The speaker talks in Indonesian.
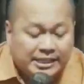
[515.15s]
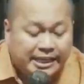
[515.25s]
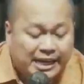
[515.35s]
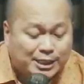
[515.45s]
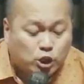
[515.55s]

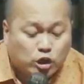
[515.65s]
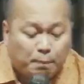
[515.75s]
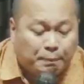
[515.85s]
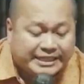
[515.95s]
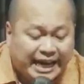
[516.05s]
tidak cukup
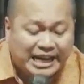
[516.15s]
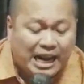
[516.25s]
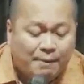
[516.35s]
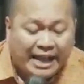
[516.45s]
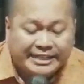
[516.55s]
percaya
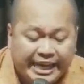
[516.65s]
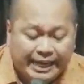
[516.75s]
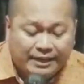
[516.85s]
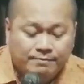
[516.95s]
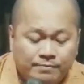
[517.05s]
dalam hati